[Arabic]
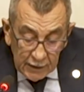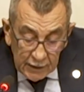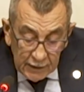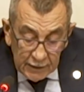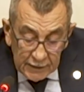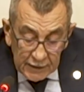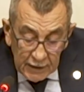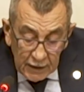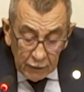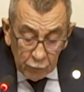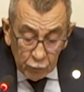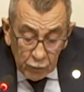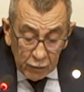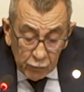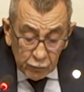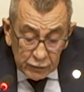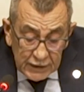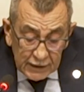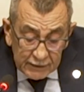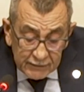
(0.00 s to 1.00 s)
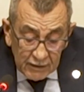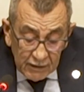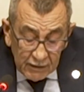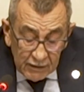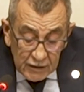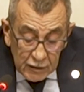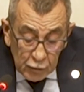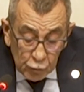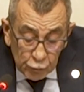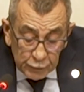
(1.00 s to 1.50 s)
إن أولوية
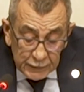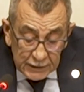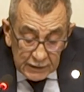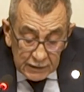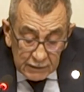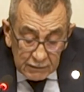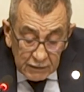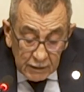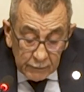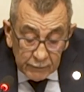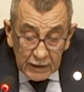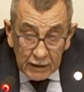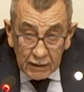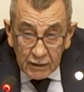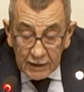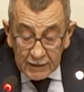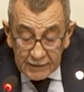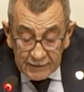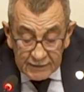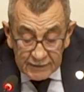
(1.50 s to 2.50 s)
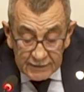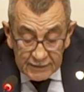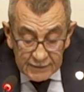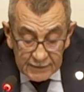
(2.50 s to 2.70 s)
اليوم قبل الغد